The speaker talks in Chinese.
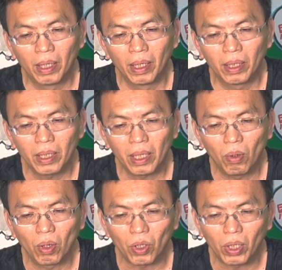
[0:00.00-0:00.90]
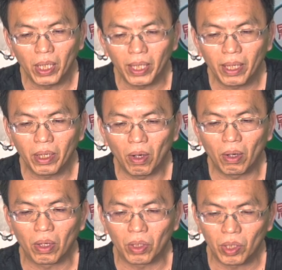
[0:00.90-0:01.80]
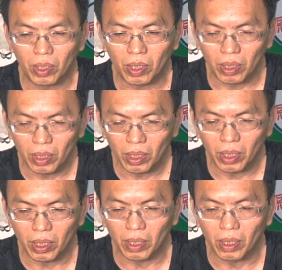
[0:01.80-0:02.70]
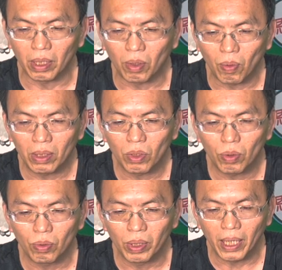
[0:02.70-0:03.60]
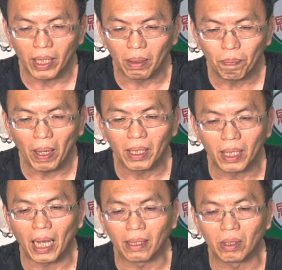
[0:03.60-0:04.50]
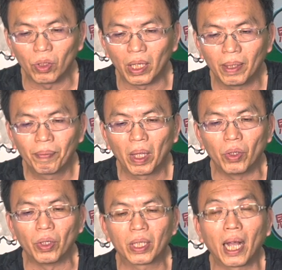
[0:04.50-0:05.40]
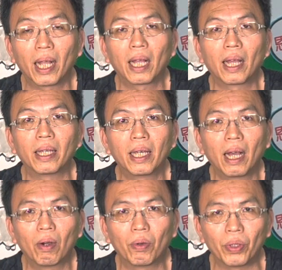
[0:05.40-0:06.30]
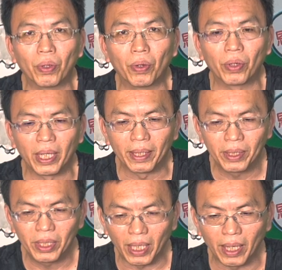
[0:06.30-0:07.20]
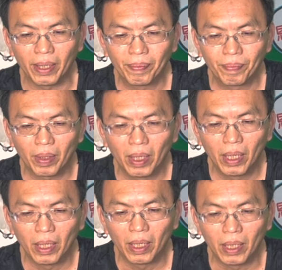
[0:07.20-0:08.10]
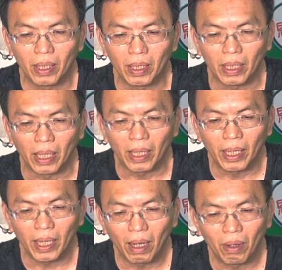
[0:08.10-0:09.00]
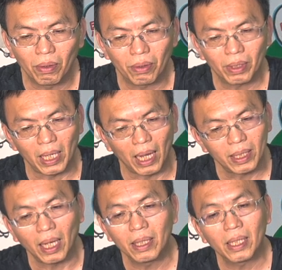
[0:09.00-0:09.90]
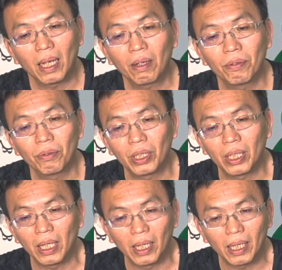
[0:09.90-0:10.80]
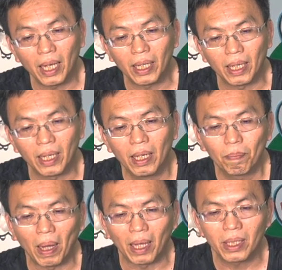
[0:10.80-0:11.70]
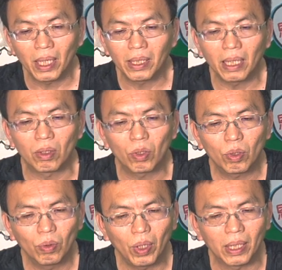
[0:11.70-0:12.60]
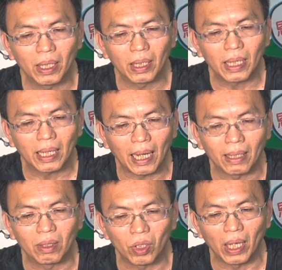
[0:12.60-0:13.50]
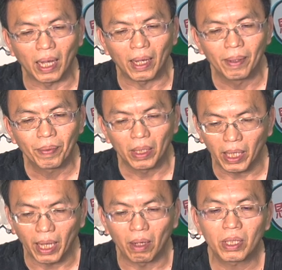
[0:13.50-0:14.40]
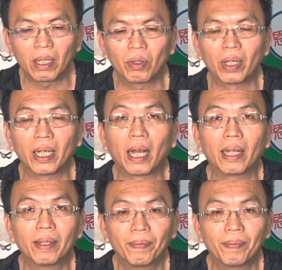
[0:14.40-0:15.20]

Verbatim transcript: 生活中的应用，时时关注另一半的感觉，与太太要有连结，也要常参加夫妻恩爱营。把渐渐疏远的感觉啊调整回来，